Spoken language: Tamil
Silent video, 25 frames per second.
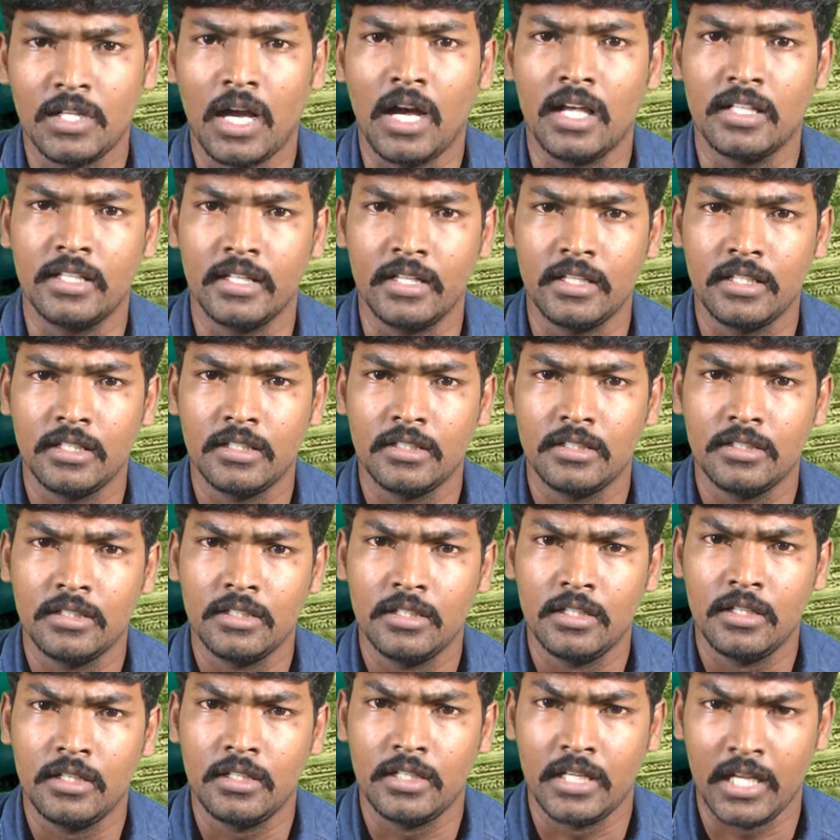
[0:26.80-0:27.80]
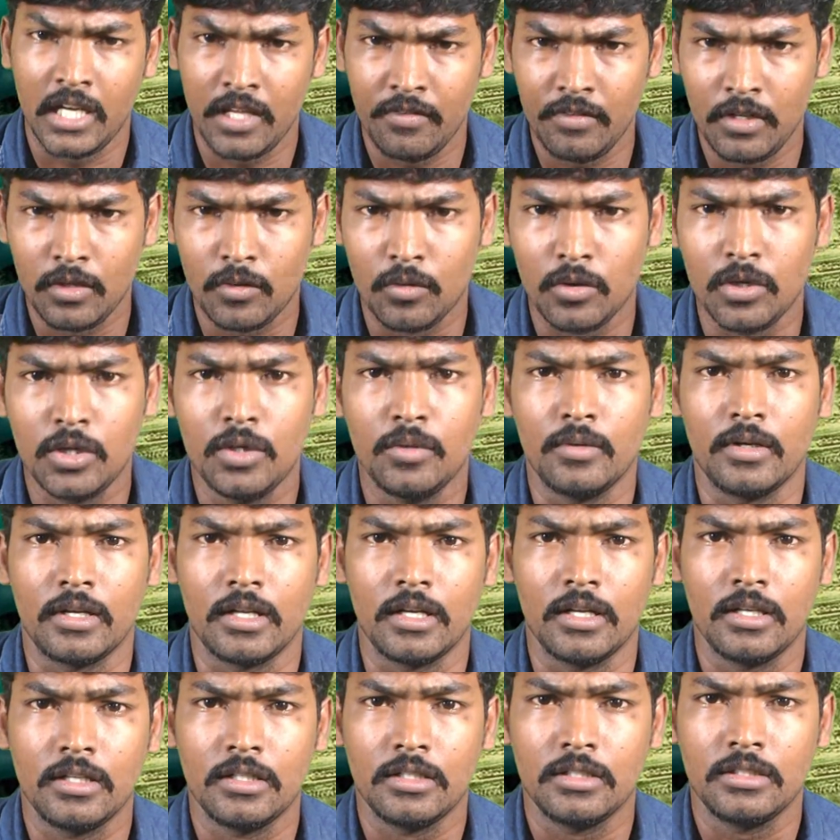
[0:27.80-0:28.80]
அதை நினைவில் கொண்டு வர
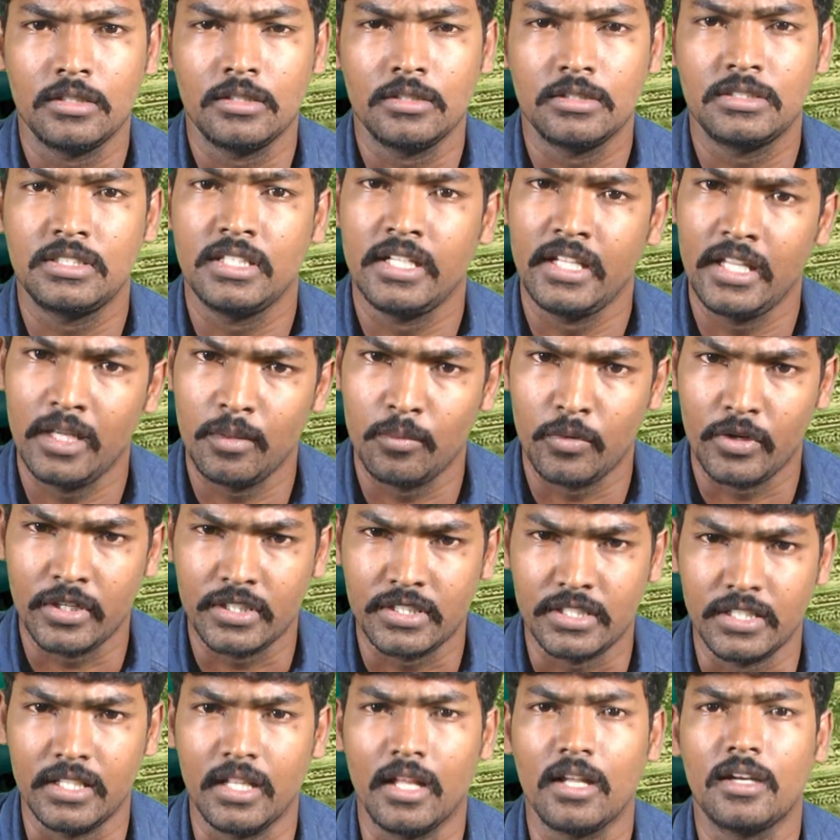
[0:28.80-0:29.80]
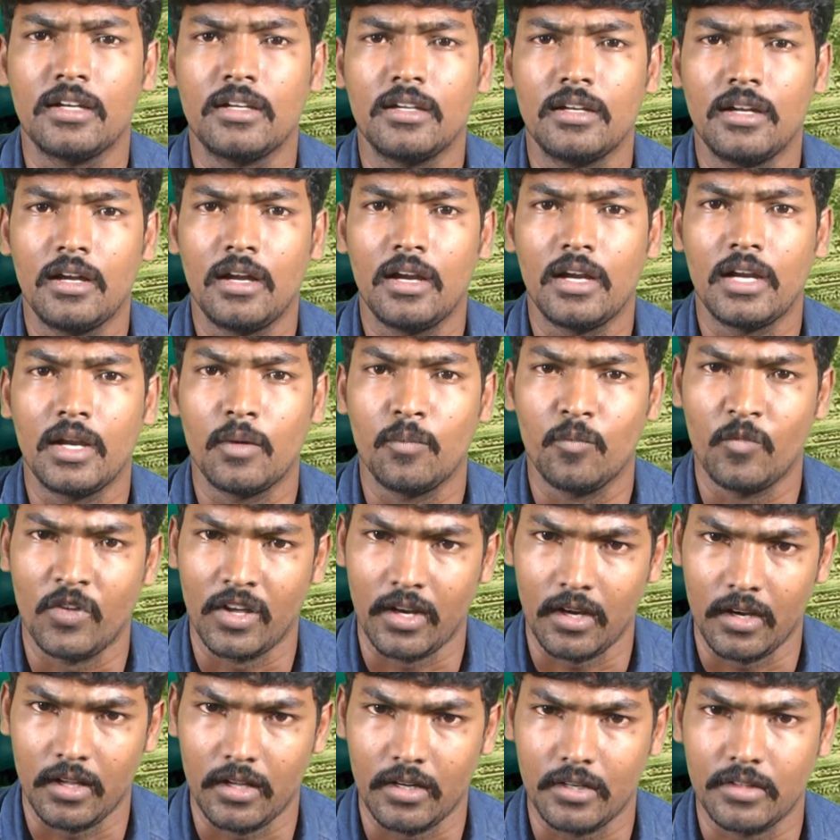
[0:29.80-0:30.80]
சிறிய முயற்சி தான் நம்
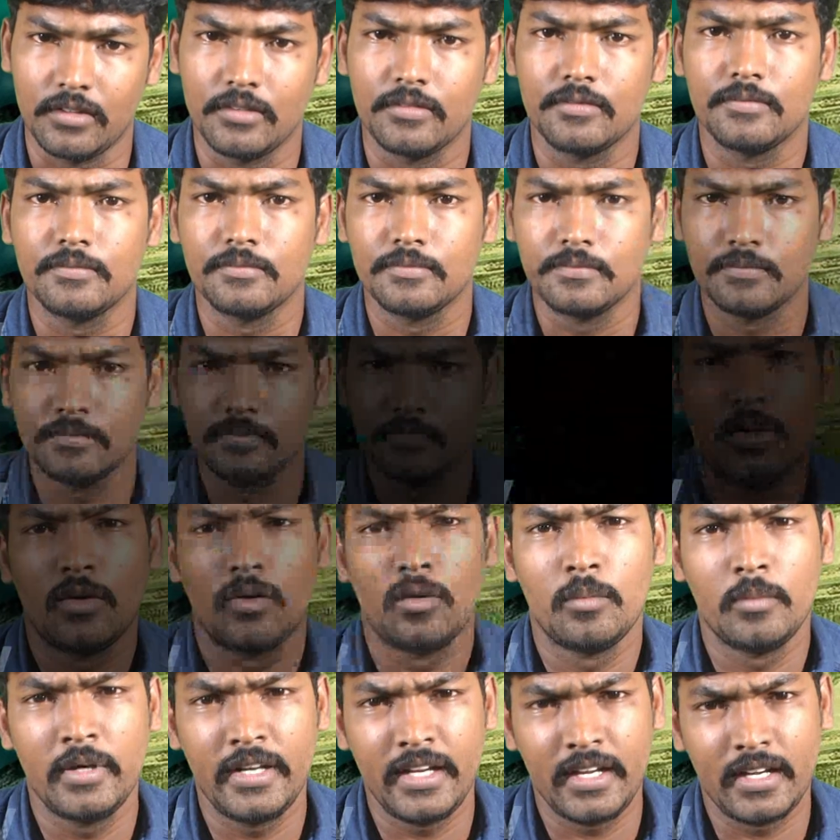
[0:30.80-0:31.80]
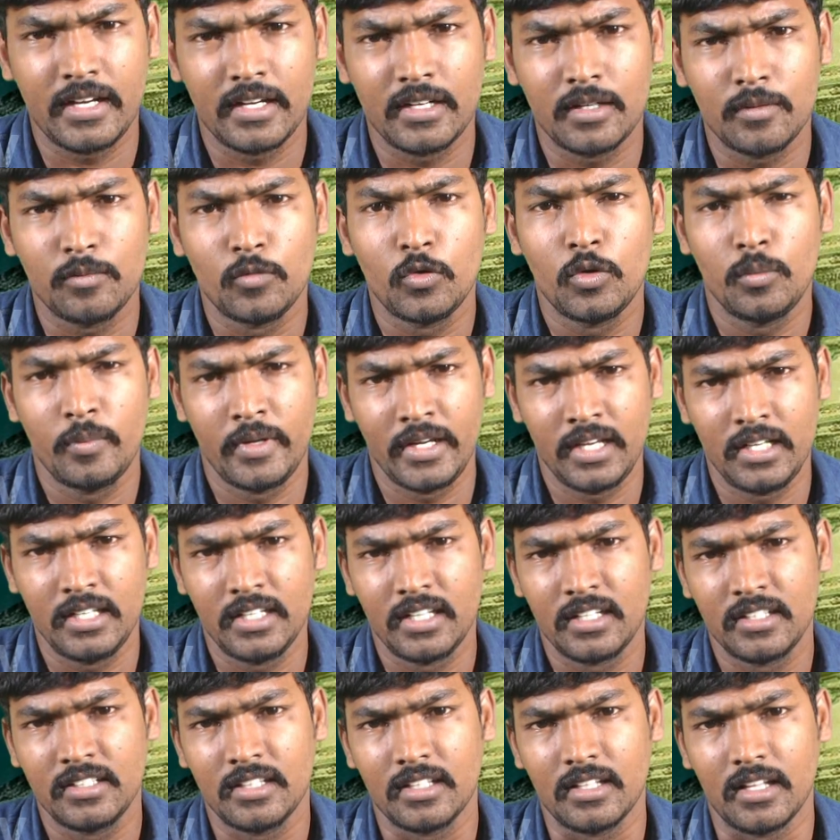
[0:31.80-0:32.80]
வரலாறு குமரிக்கண்டம் உண்மையில்
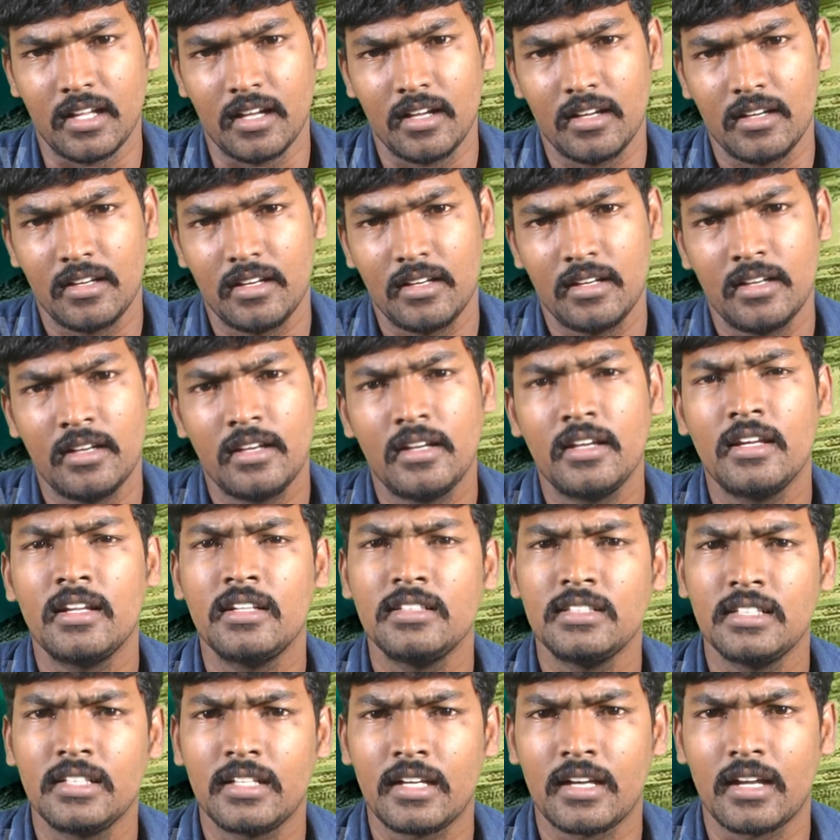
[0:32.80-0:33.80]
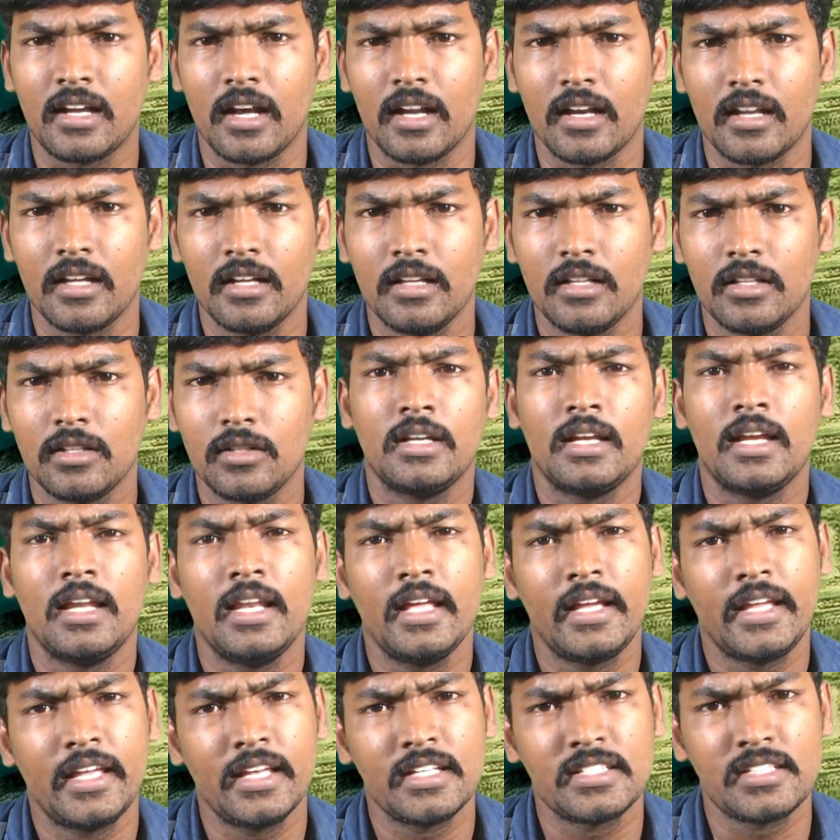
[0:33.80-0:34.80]
இருந்ததா இருந்ததற்கான
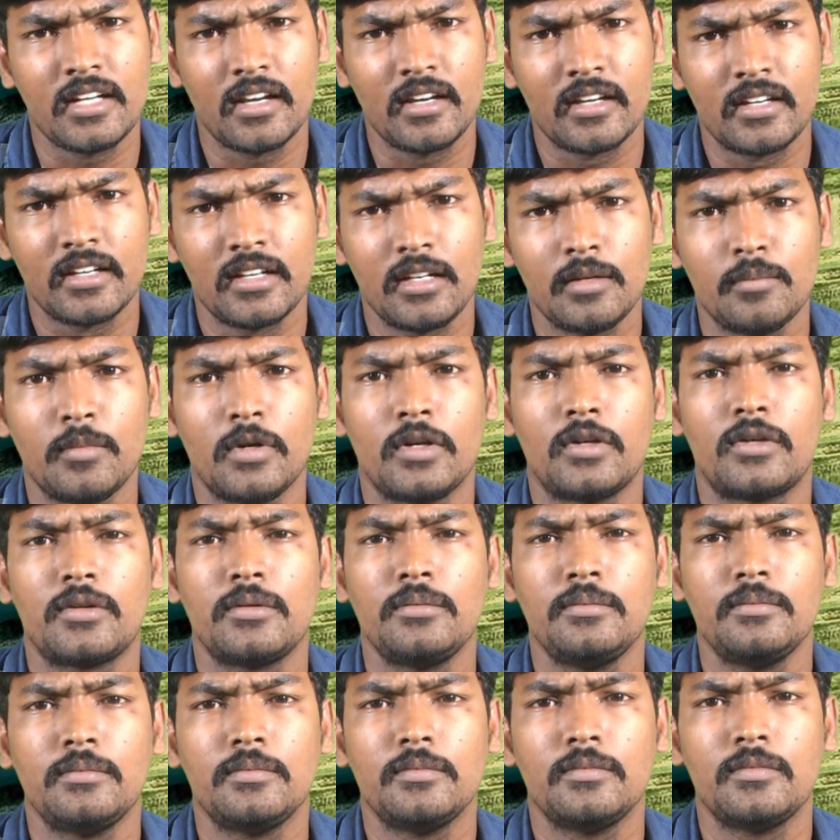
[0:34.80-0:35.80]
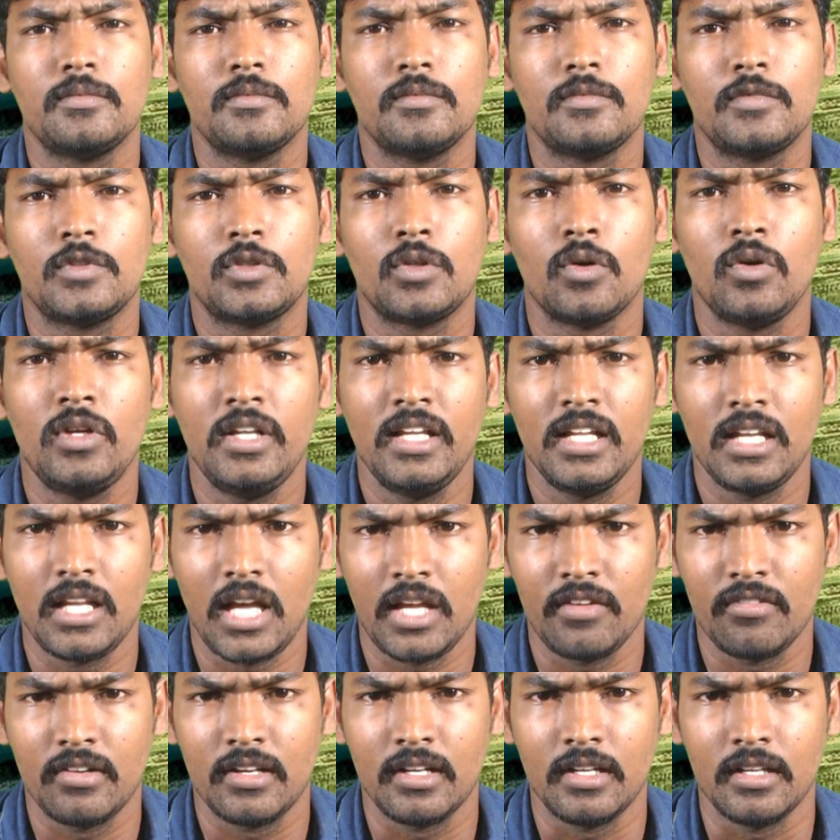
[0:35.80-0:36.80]
இலக்கிய சான்றுகள் மற்றும் தொல்லியல்
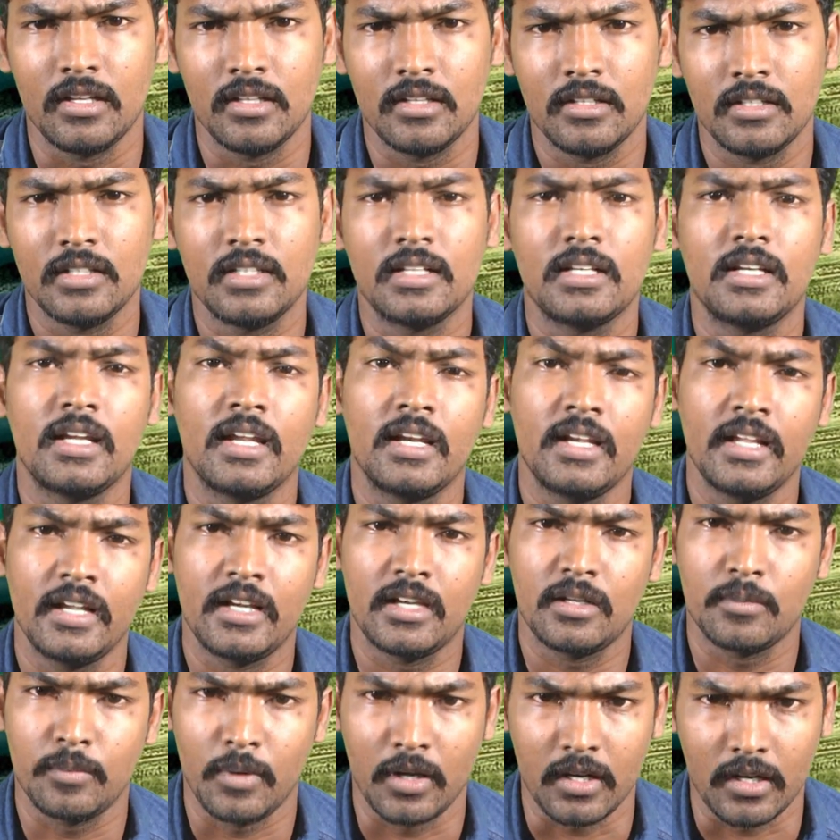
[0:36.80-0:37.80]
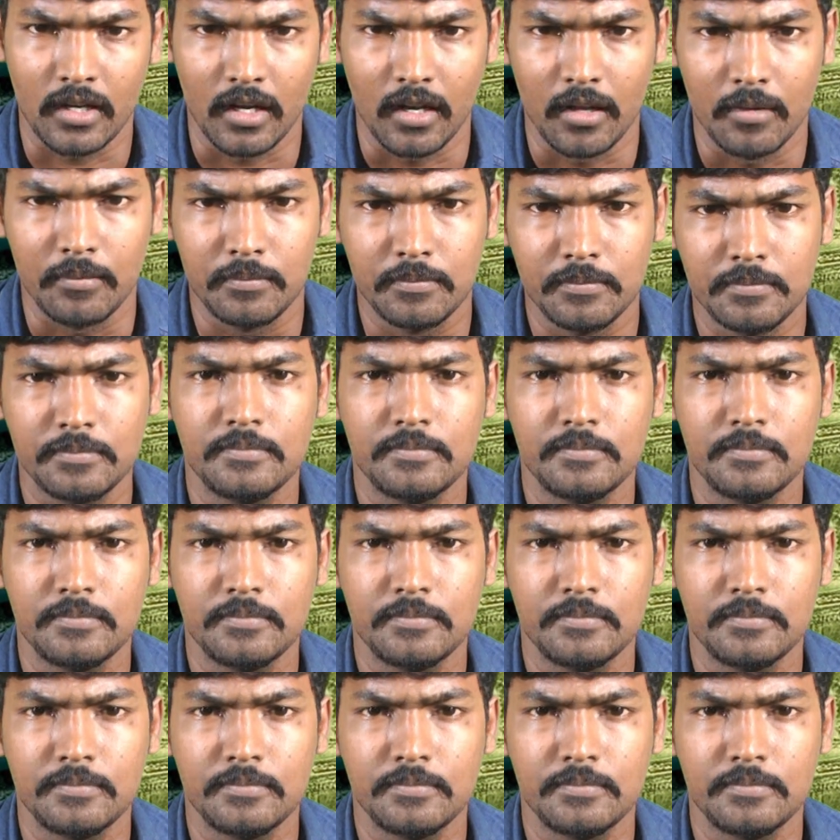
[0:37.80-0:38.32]
ஆய்வுகள் என்ன என்று பார்க்கலாம்